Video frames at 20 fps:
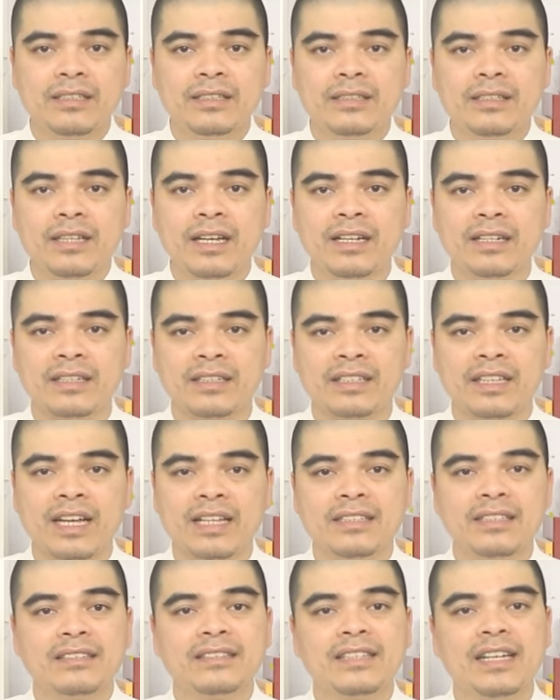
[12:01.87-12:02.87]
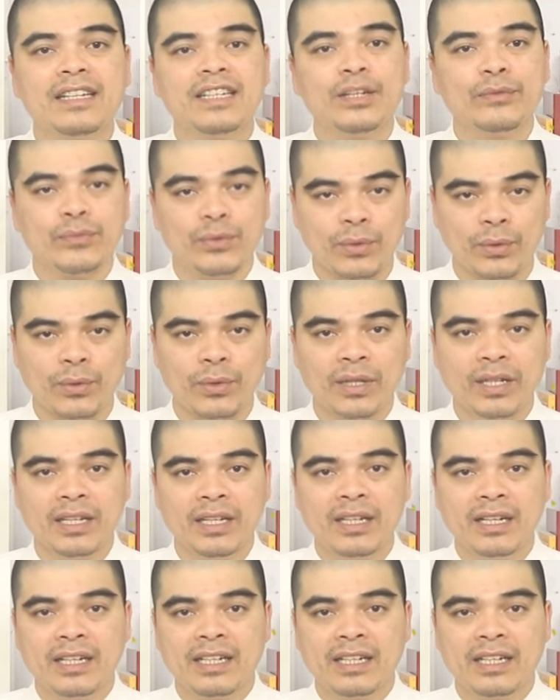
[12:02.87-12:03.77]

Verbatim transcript: chư thần tại nhân gian địa phủ,